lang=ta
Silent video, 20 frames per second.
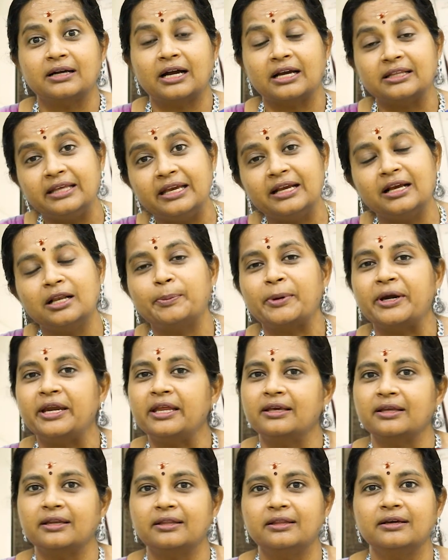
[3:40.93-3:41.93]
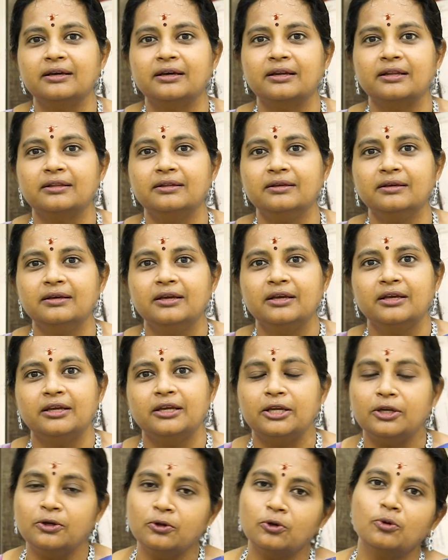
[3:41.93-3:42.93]
கதைகள் படிக்கிறதுங்கிறது
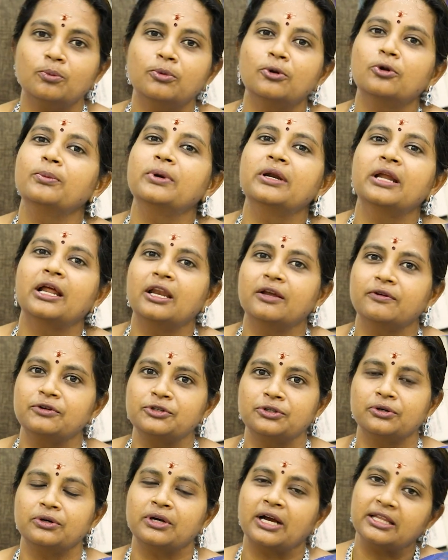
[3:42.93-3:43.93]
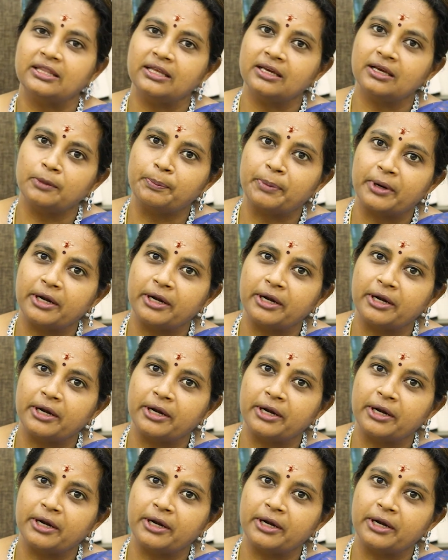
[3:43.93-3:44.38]
இன்னும் ரொம்ப ரொம்ப நல்ல விஷயம் கதைகள்